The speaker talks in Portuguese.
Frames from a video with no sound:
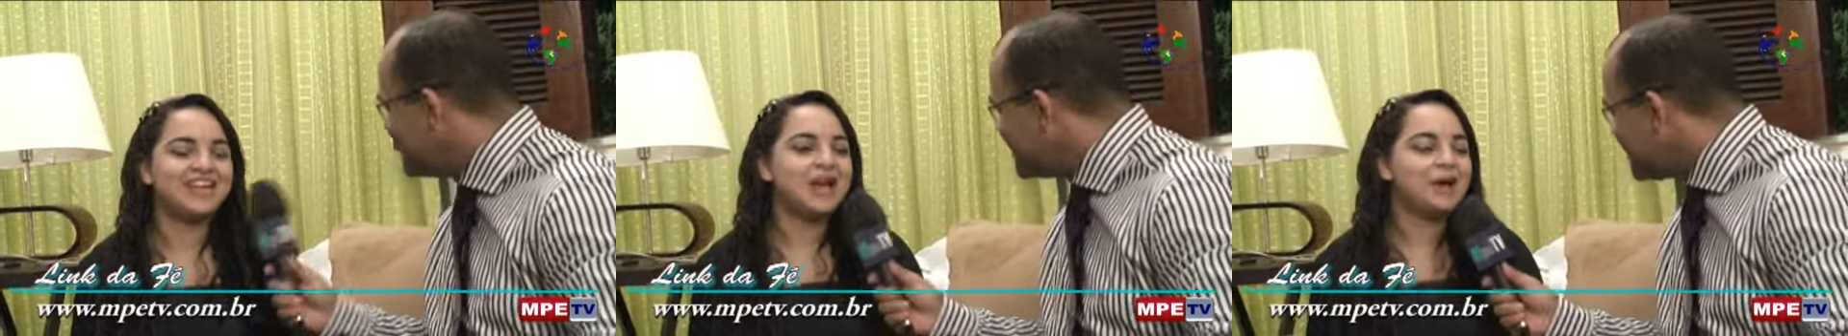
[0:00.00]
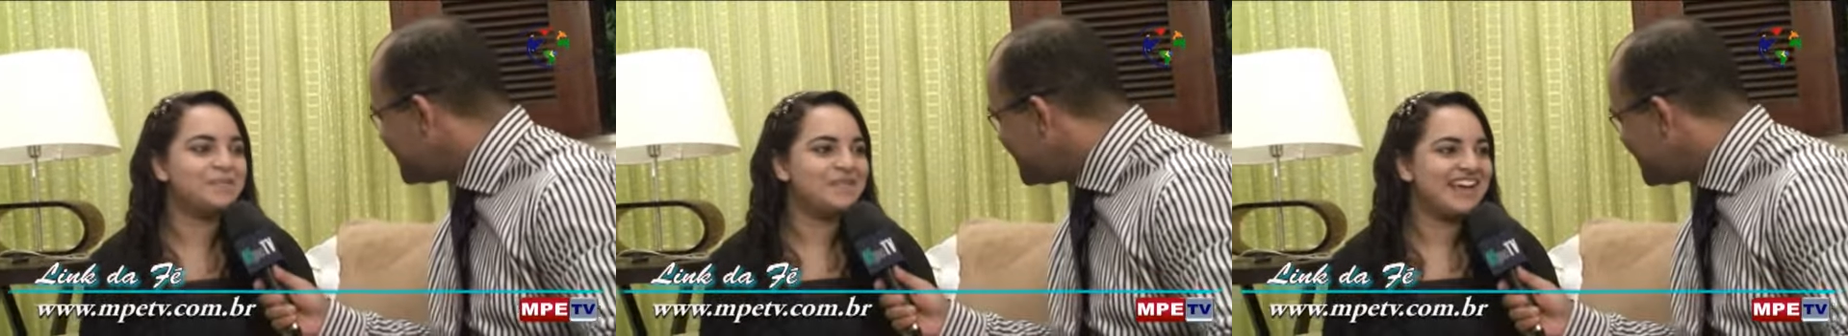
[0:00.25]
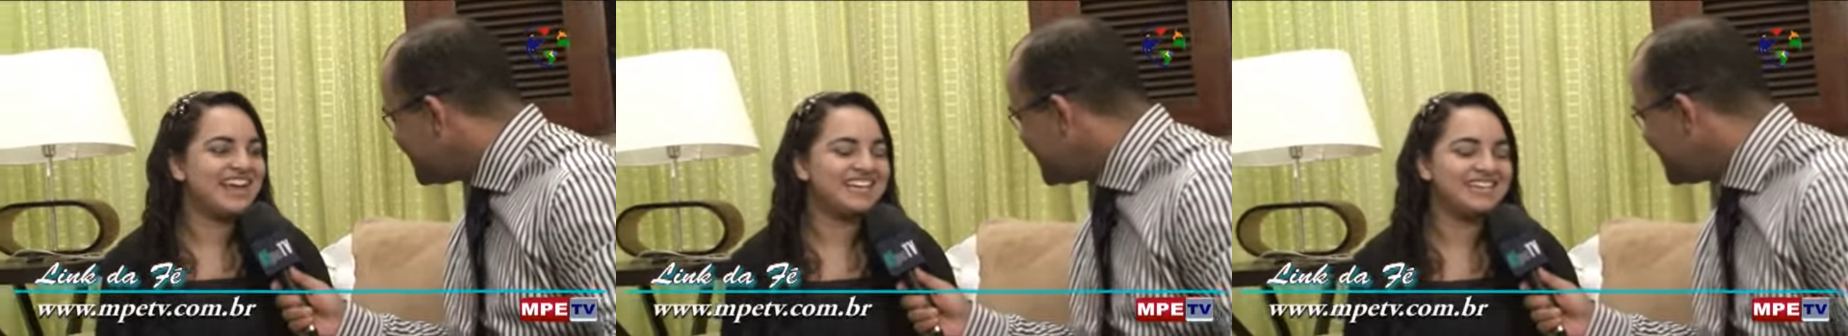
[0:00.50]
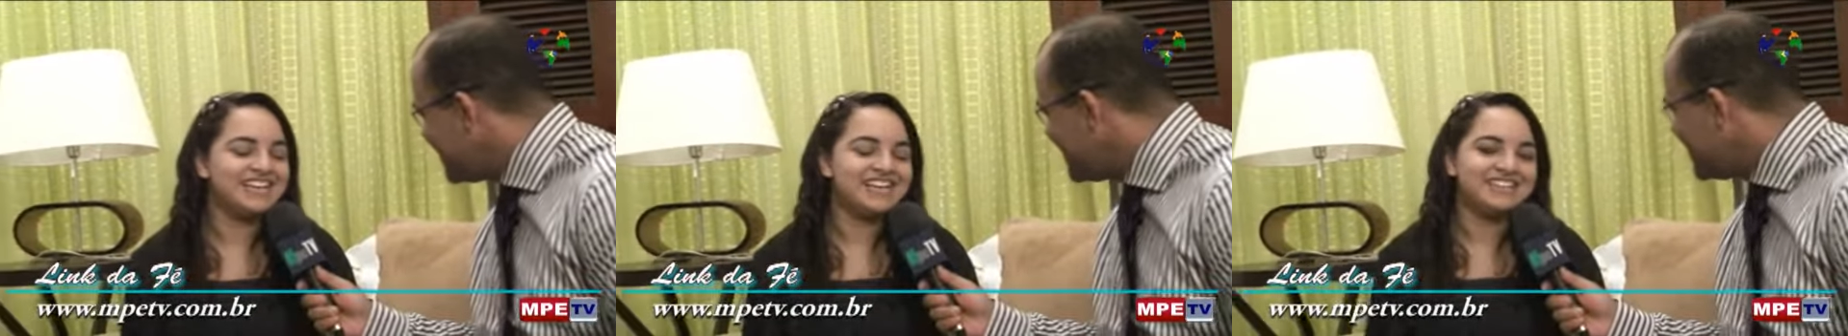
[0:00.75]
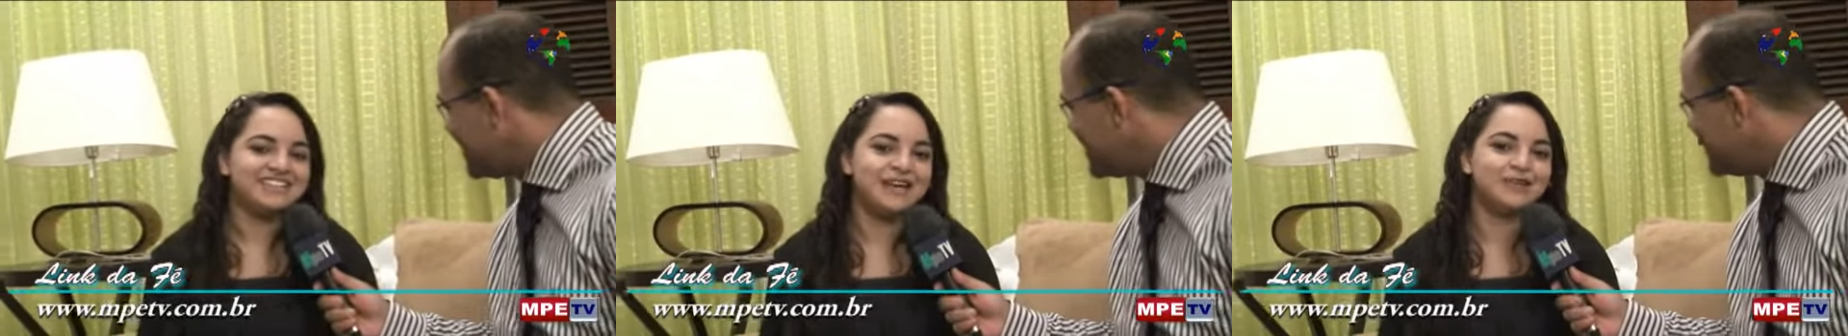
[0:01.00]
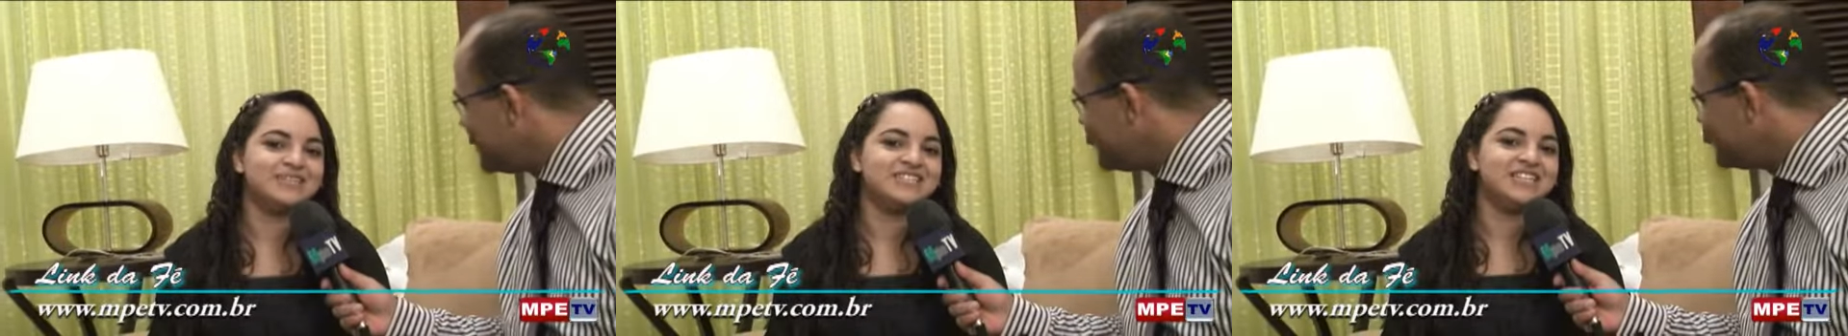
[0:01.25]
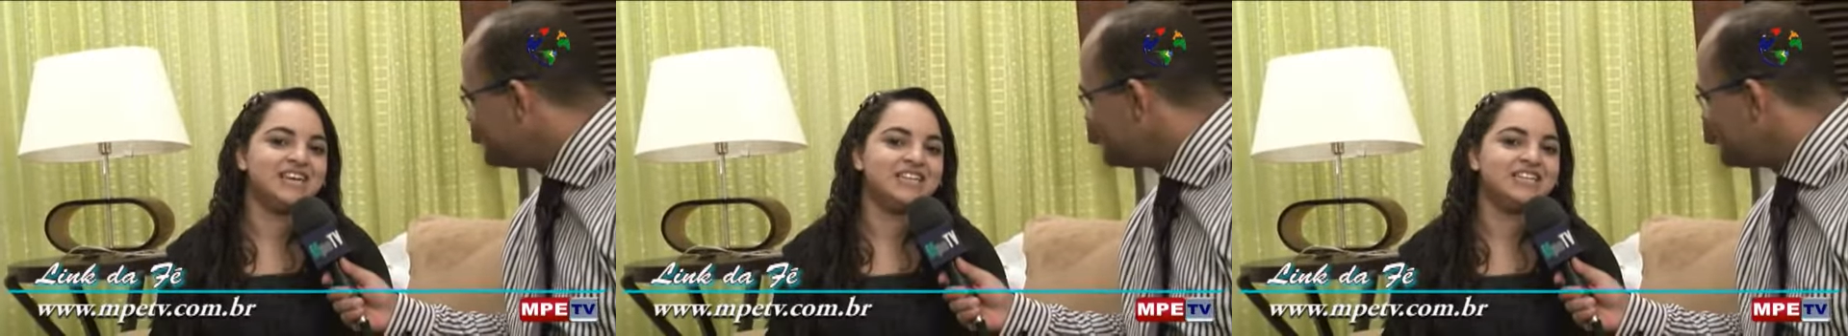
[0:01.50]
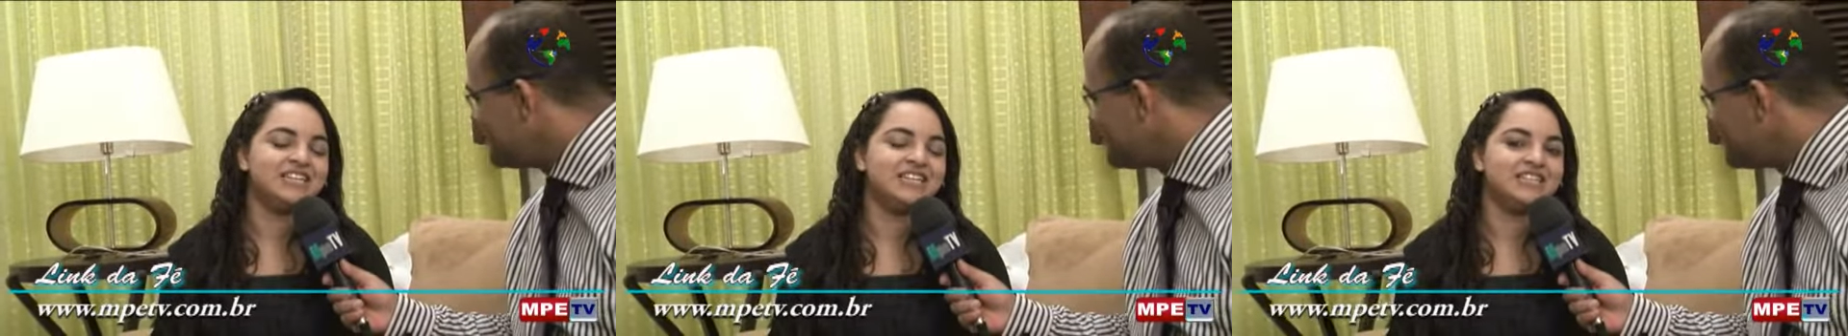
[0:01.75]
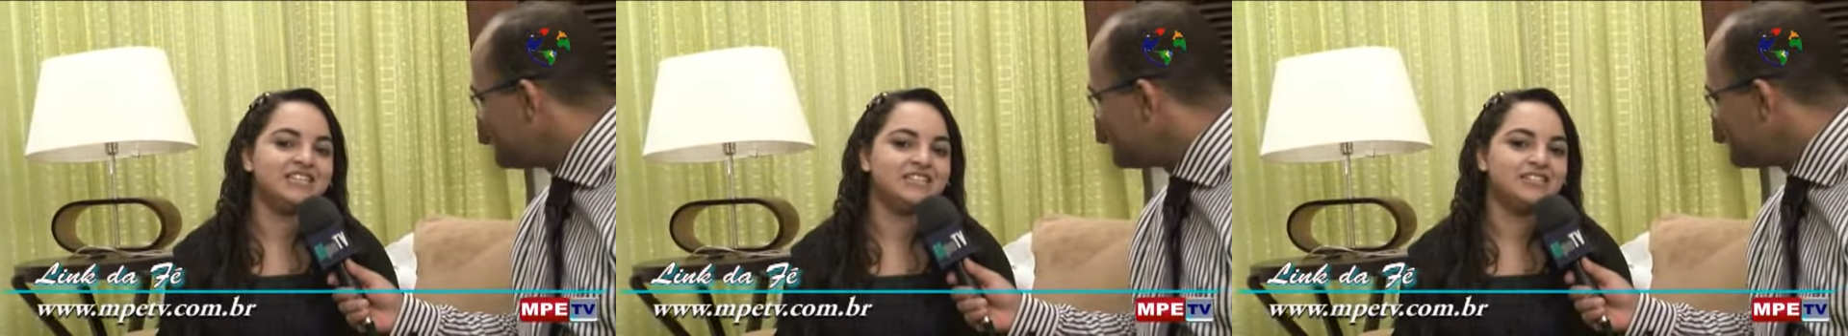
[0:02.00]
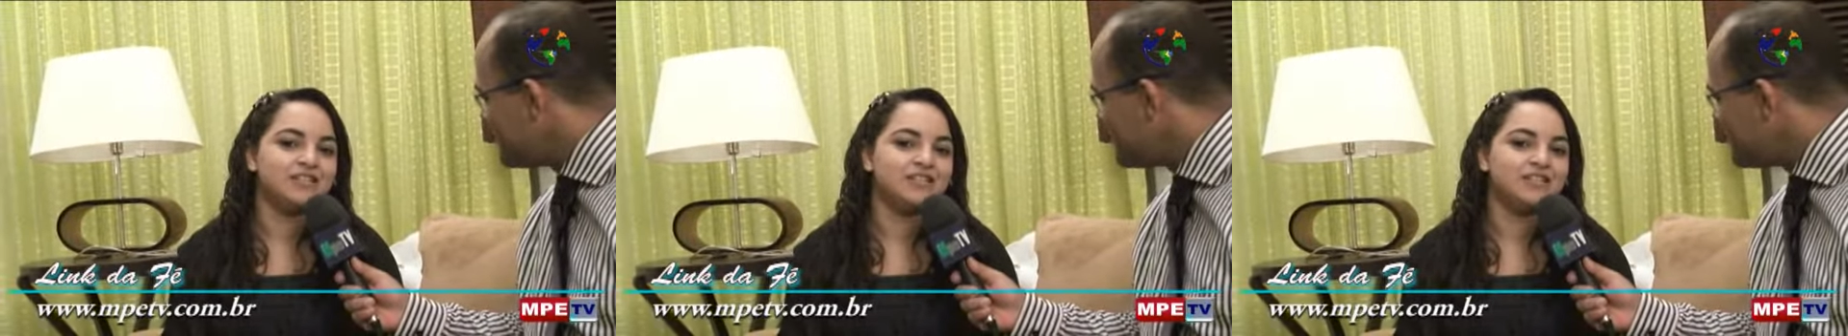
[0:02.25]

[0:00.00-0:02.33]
Amém. Quero dizer que